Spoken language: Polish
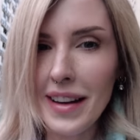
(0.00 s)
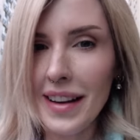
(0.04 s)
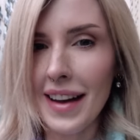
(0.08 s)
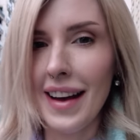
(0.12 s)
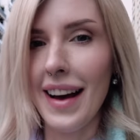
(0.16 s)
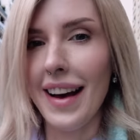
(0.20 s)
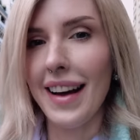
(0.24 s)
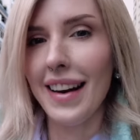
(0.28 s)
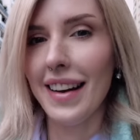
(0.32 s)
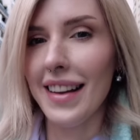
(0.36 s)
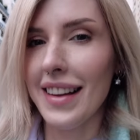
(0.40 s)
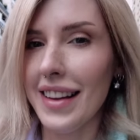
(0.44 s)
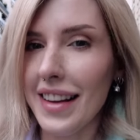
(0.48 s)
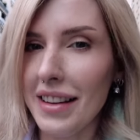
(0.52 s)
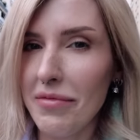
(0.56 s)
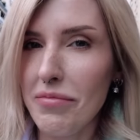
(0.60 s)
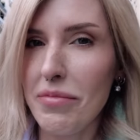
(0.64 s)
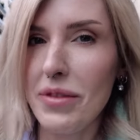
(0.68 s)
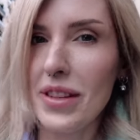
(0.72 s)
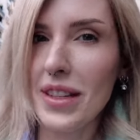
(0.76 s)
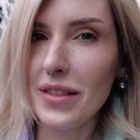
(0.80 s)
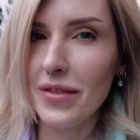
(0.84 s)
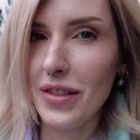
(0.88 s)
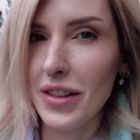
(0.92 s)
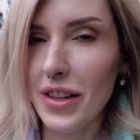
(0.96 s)
ale
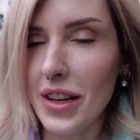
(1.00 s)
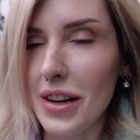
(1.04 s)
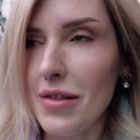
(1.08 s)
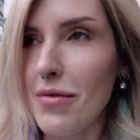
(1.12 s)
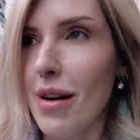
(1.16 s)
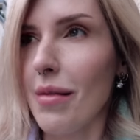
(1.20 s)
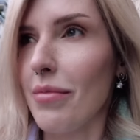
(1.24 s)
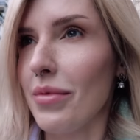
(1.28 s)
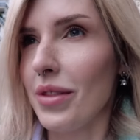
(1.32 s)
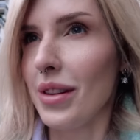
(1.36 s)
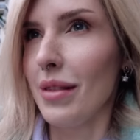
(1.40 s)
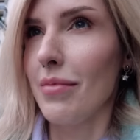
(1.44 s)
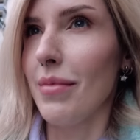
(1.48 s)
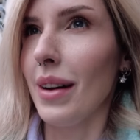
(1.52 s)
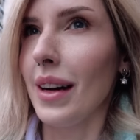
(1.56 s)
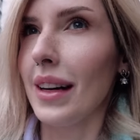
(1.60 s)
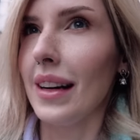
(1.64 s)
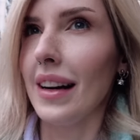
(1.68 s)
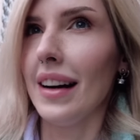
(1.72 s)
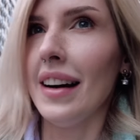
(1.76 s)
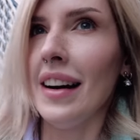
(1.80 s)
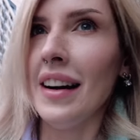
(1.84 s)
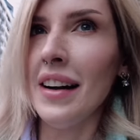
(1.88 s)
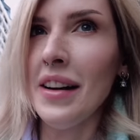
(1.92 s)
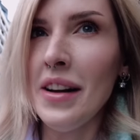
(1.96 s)
przyzwyczaiłam się
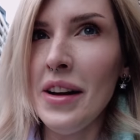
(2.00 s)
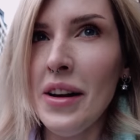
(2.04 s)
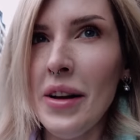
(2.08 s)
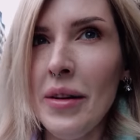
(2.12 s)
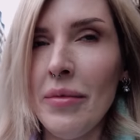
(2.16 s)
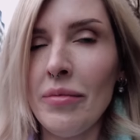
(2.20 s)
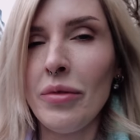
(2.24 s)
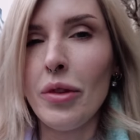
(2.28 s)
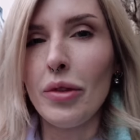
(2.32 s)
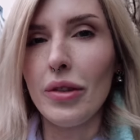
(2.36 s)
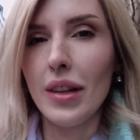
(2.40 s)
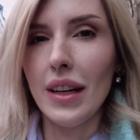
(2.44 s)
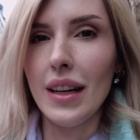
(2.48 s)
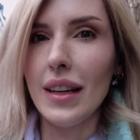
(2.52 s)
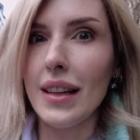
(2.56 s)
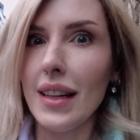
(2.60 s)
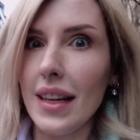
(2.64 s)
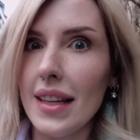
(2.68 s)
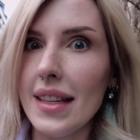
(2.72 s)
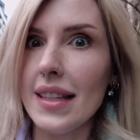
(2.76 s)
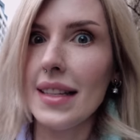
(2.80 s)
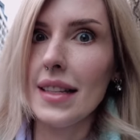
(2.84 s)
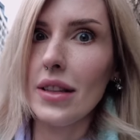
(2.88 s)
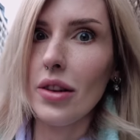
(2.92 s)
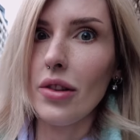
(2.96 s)
mega do tej
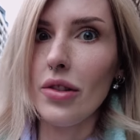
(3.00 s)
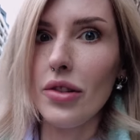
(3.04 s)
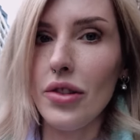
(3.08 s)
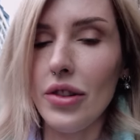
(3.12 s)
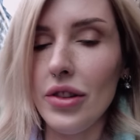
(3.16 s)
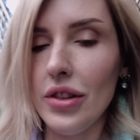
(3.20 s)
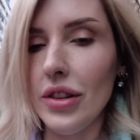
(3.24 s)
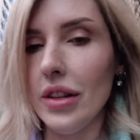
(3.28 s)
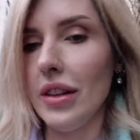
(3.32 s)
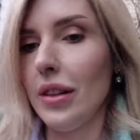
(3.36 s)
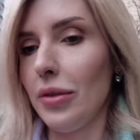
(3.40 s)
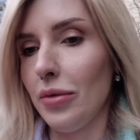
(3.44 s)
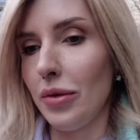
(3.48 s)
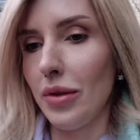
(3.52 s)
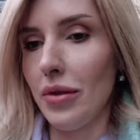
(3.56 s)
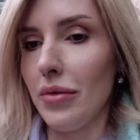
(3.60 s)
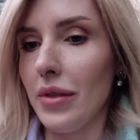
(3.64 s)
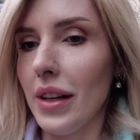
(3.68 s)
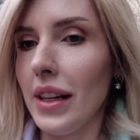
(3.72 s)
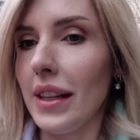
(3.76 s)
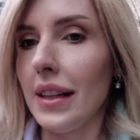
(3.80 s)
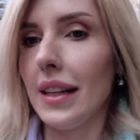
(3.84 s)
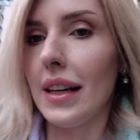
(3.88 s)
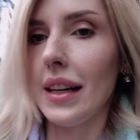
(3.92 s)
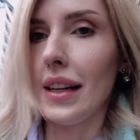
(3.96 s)
gęstości, którą
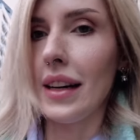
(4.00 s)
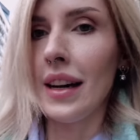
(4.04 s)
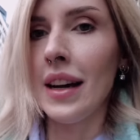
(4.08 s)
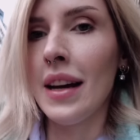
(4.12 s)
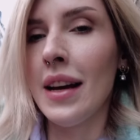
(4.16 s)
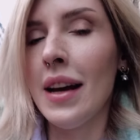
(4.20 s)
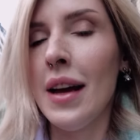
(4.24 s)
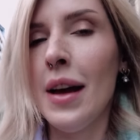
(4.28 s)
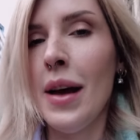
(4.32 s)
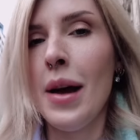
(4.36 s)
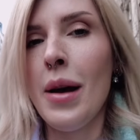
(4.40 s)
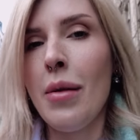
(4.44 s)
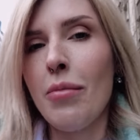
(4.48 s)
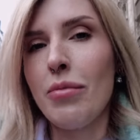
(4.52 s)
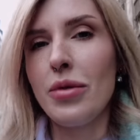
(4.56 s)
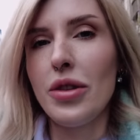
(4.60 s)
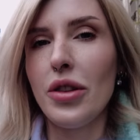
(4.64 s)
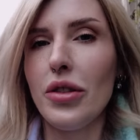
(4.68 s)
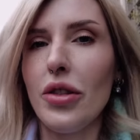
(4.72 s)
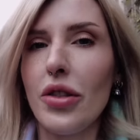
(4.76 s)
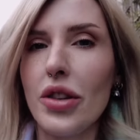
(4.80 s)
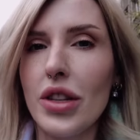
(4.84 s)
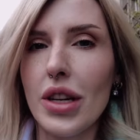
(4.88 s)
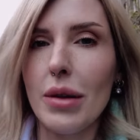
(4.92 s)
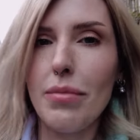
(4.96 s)
jednak przy
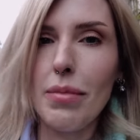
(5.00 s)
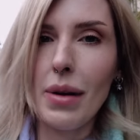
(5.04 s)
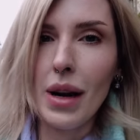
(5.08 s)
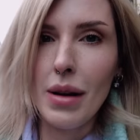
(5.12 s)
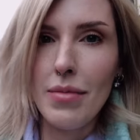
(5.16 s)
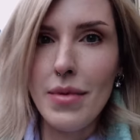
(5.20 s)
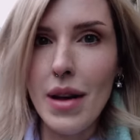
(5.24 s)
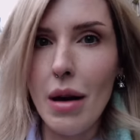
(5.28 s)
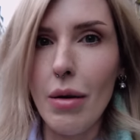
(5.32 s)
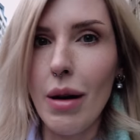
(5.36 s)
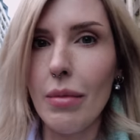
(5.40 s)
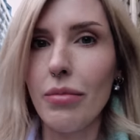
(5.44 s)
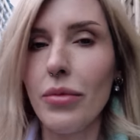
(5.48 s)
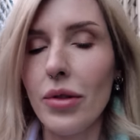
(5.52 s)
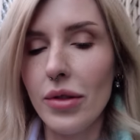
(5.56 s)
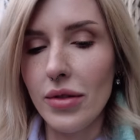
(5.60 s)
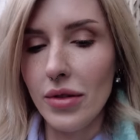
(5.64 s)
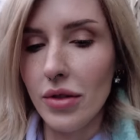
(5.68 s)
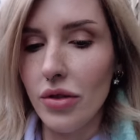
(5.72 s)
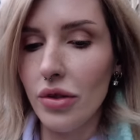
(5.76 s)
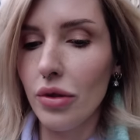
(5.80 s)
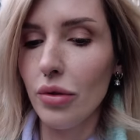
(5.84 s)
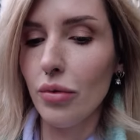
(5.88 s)
doczepach miałam dosyć